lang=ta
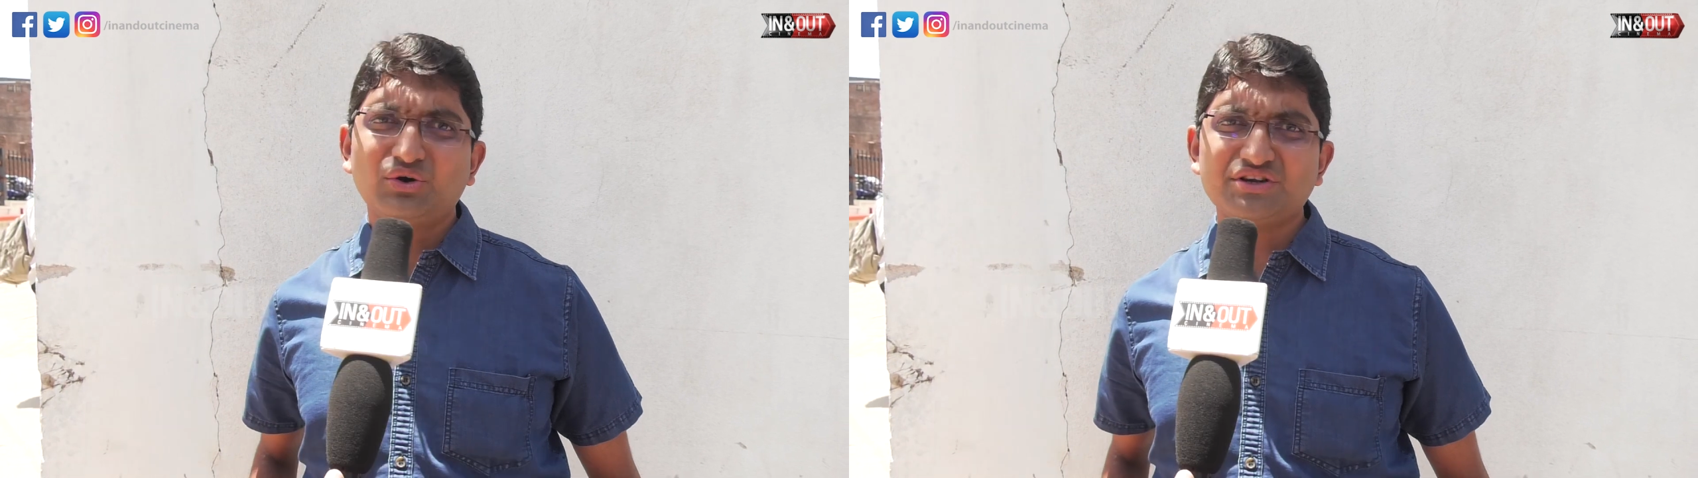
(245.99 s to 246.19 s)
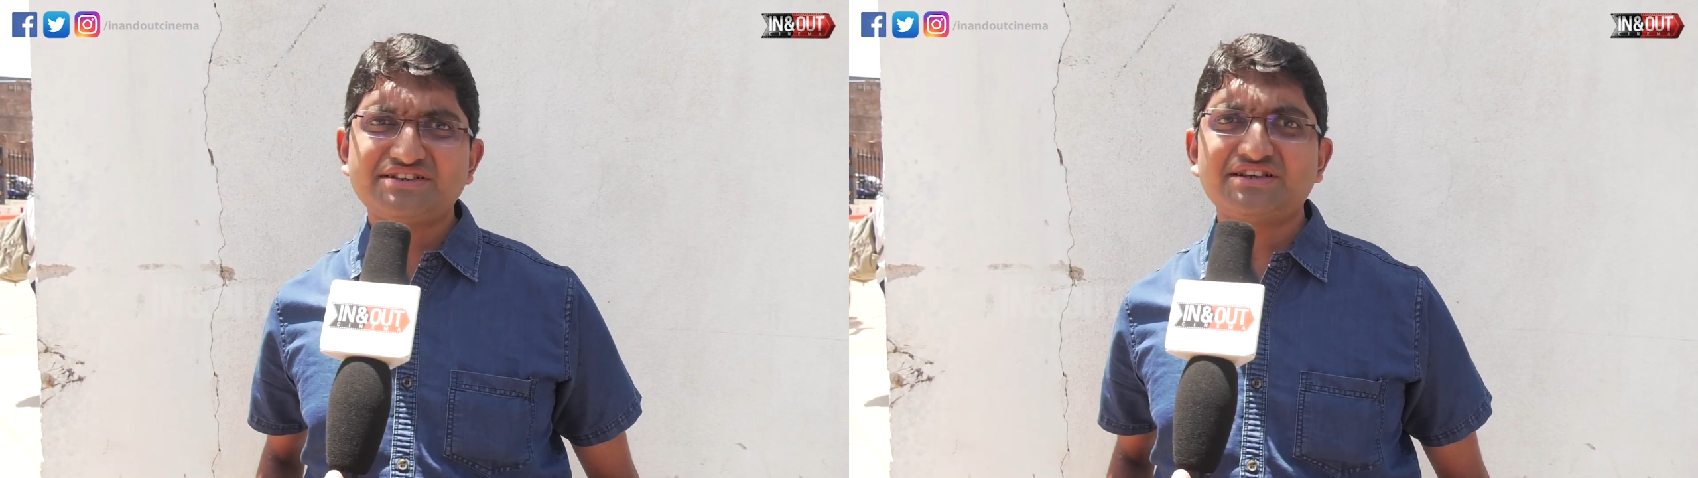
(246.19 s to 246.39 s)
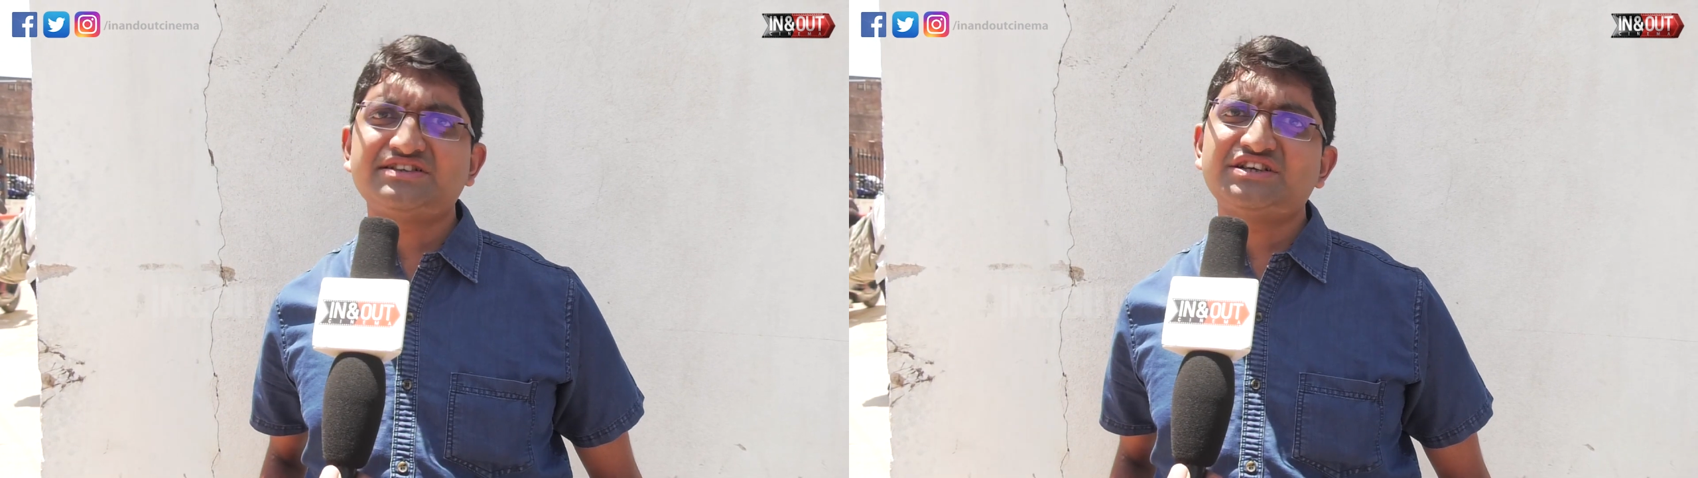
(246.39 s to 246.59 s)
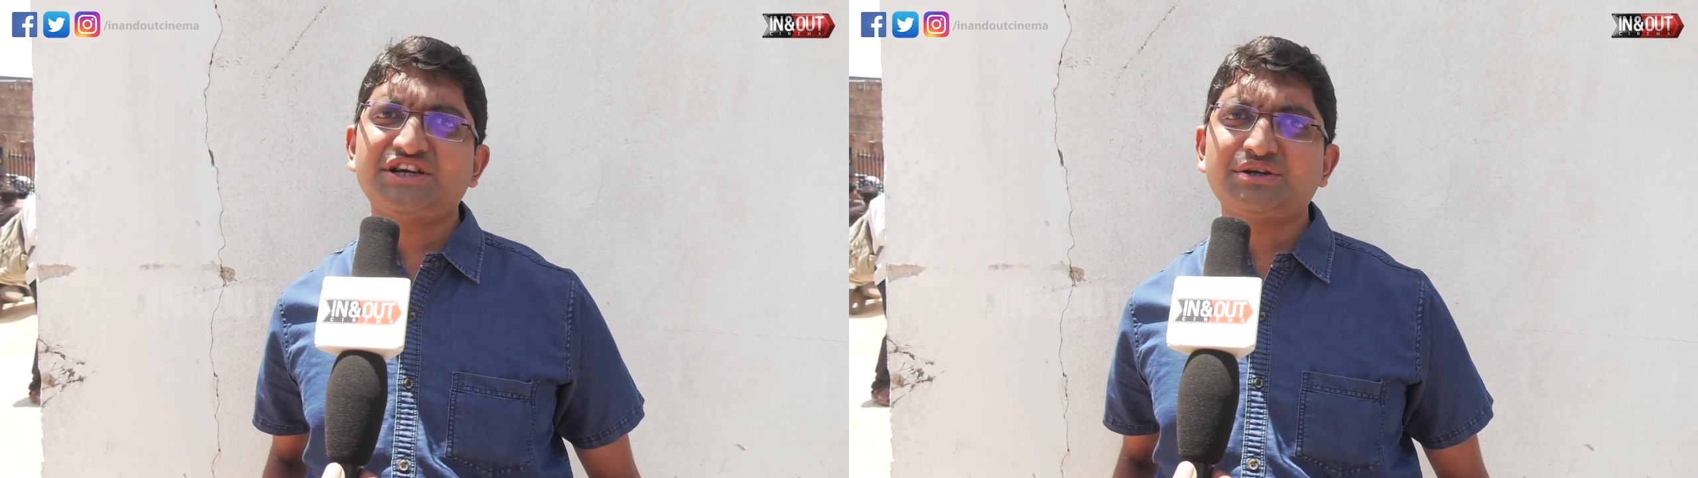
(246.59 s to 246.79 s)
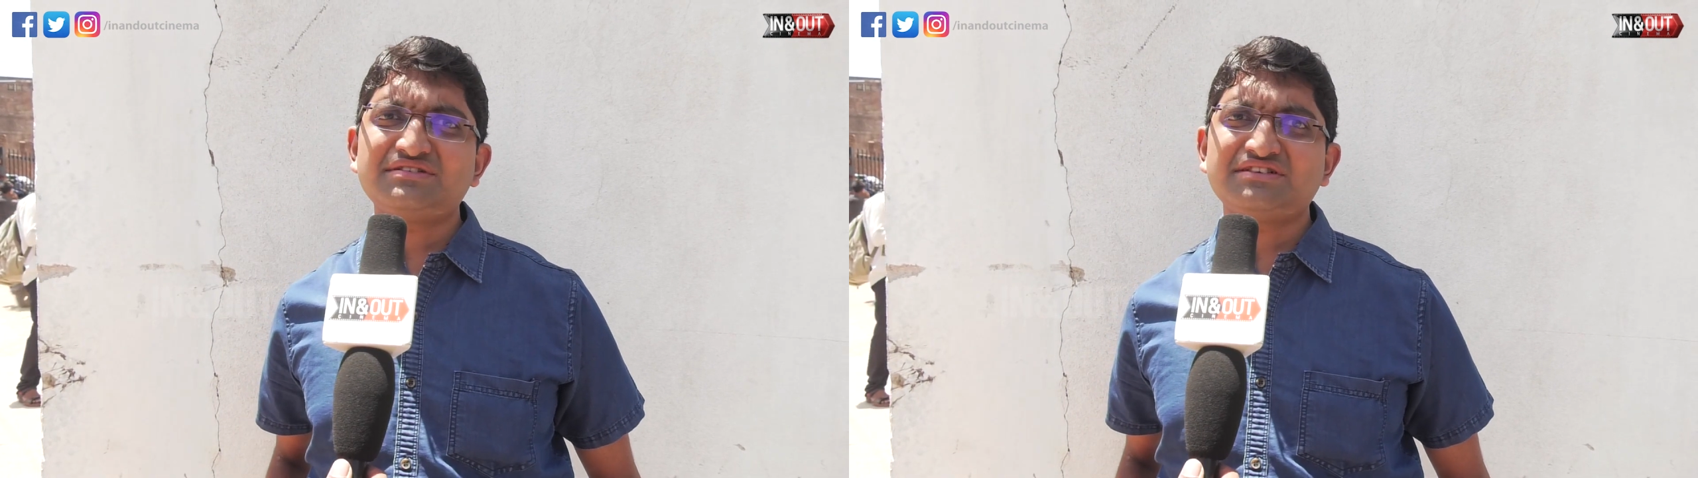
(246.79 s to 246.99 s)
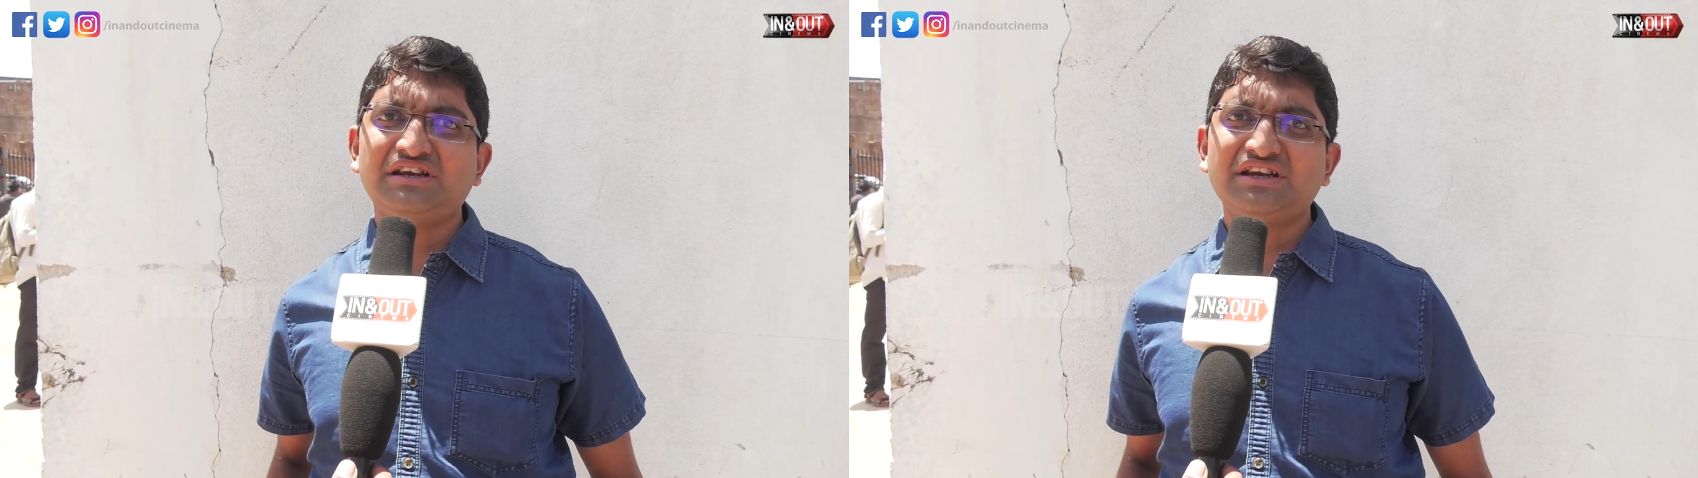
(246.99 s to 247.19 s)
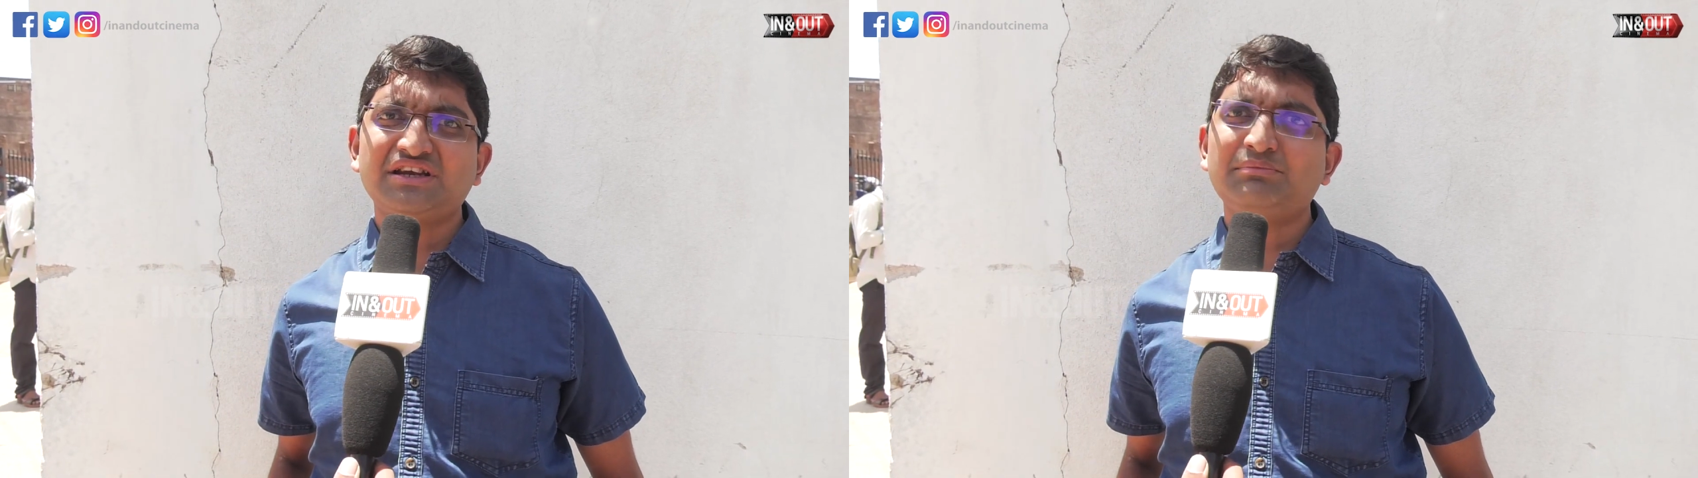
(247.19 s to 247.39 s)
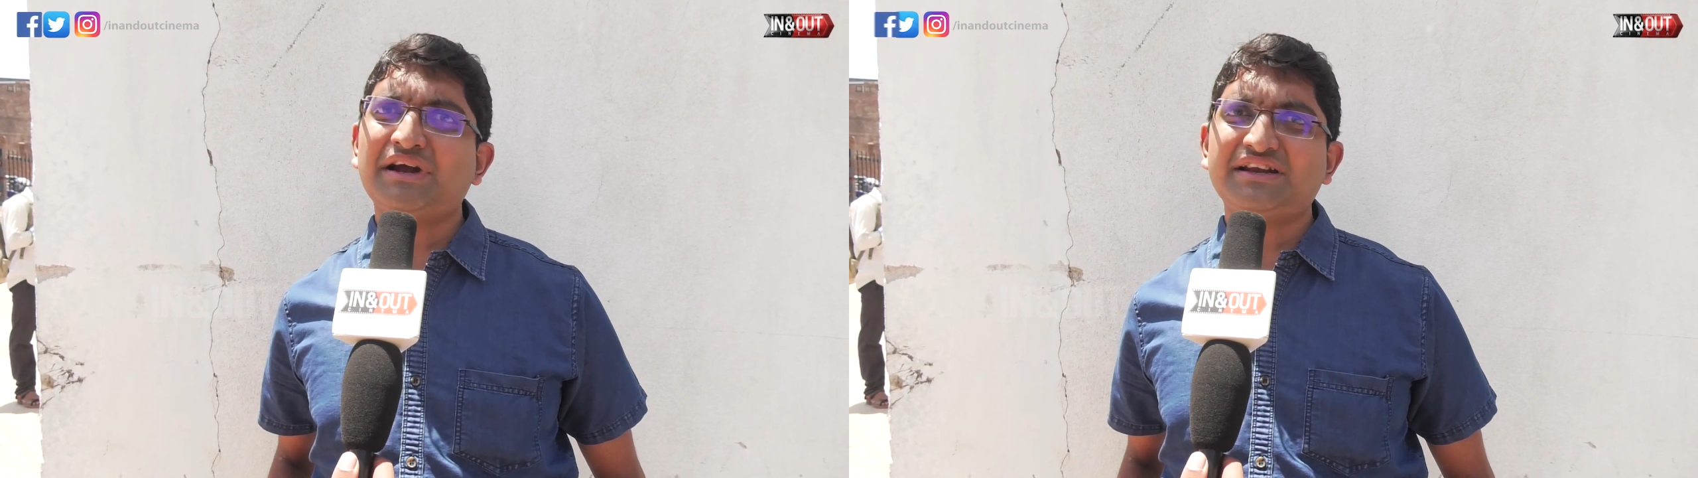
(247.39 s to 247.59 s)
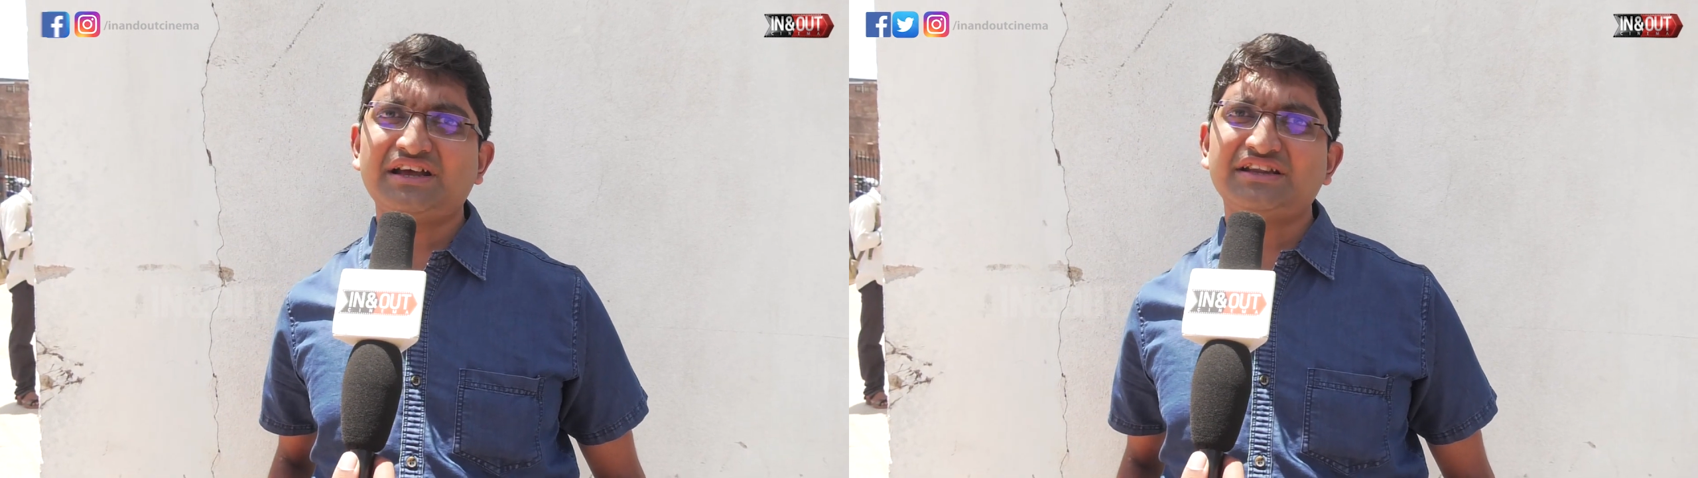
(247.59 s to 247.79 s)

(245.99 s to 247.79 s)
ஒரு சின்ன சின்ன ட்விஸ்ட் இருக்குது பட்